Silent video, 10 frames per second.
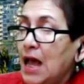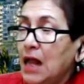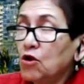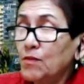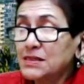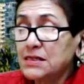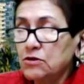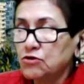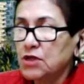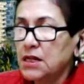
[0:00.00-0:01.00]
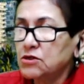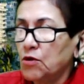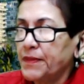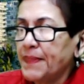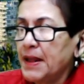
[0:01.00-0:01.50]
¿Algo más que nos quieras
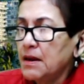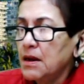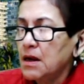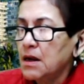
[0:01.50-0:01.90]
comentar?